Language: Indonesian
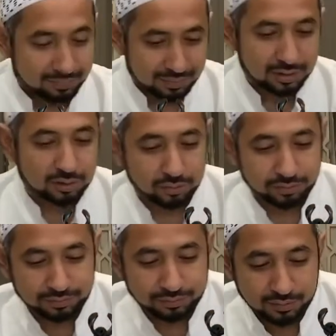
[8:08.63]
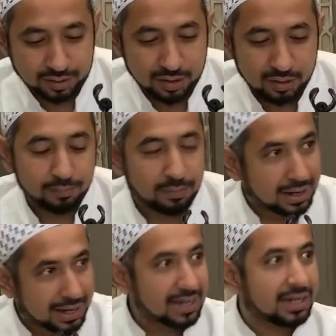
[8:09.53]
masuk nah,
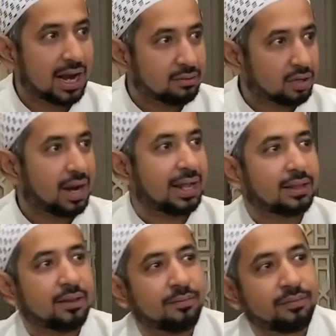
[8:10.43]
bahkan di dalam sholat